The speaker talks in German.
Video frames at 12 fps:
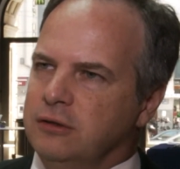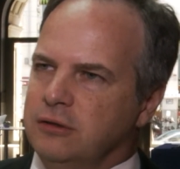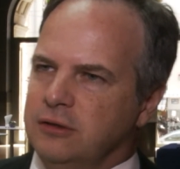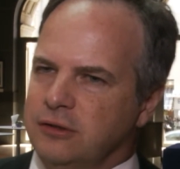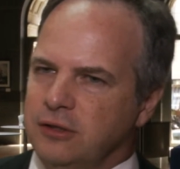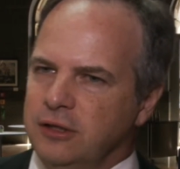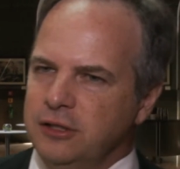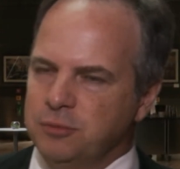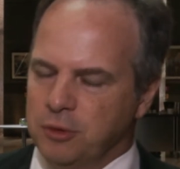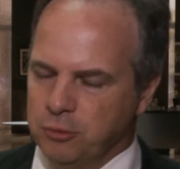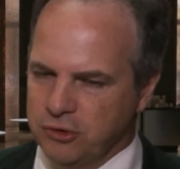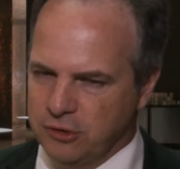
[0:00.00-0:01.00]
Das heißt,
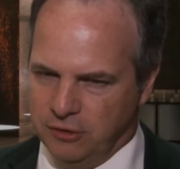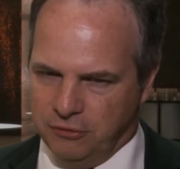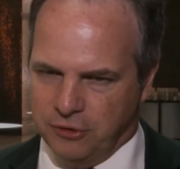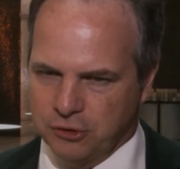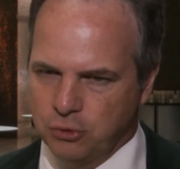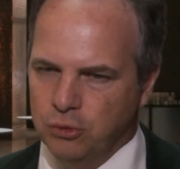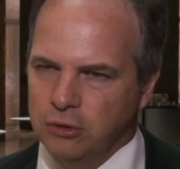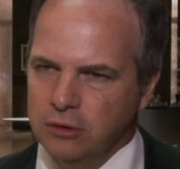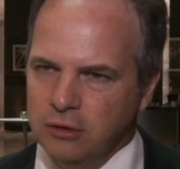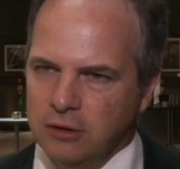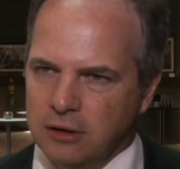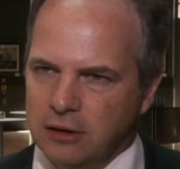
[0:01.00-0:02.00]
man muss versuchen,
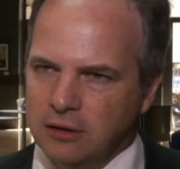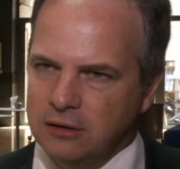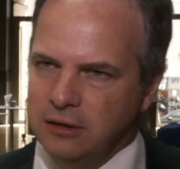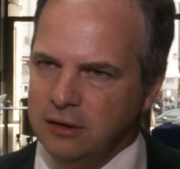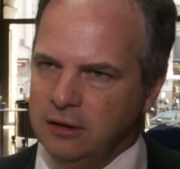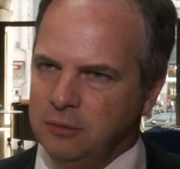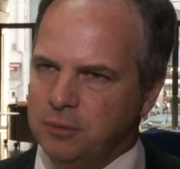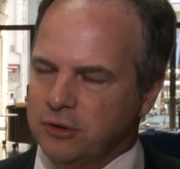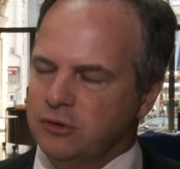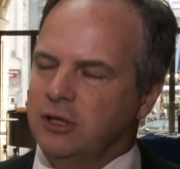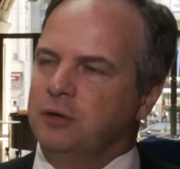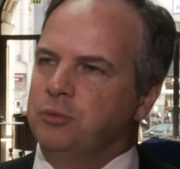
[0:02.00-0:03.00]
die
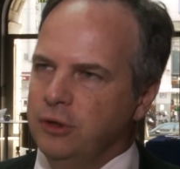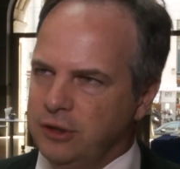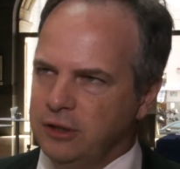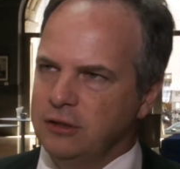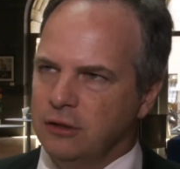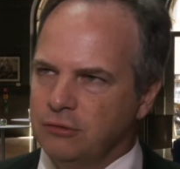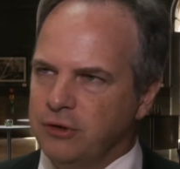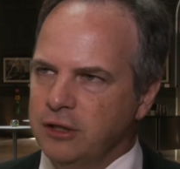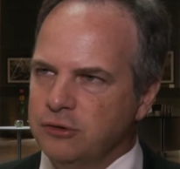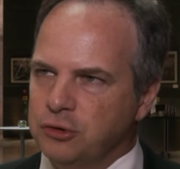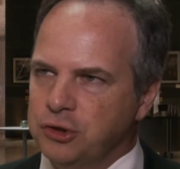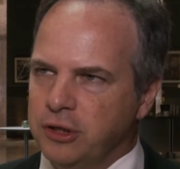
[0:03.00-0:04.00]
Personalpolitik darauf
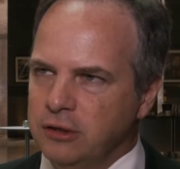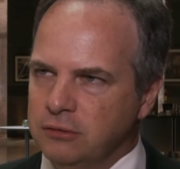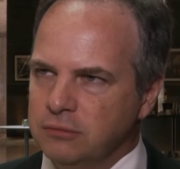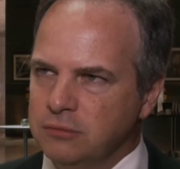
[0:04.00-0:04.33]
einzustellen,